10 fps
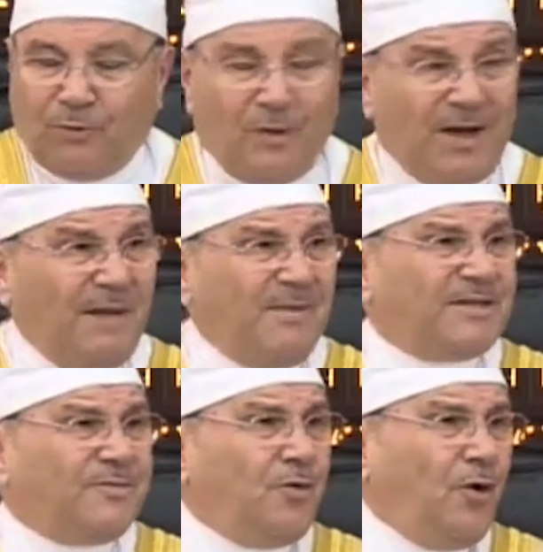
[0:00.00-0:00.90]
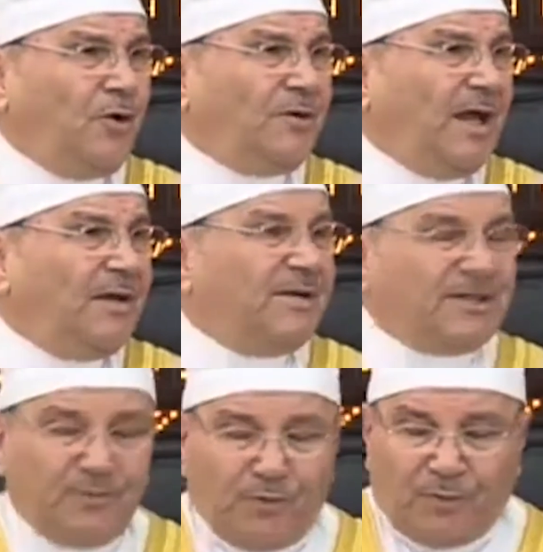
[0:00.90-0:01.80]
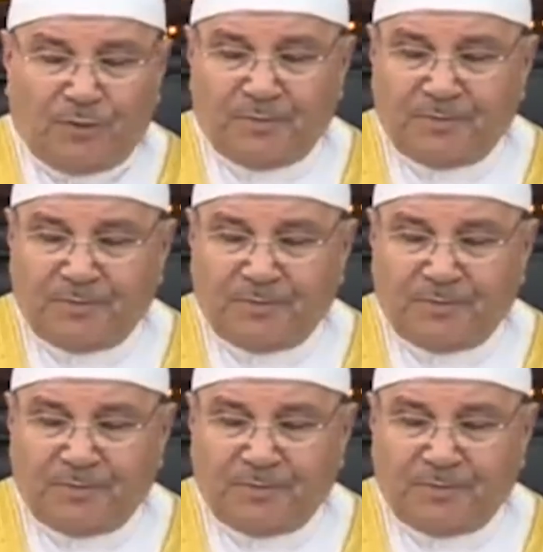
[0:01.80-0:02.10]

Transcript: ولا مسموع عن مسموع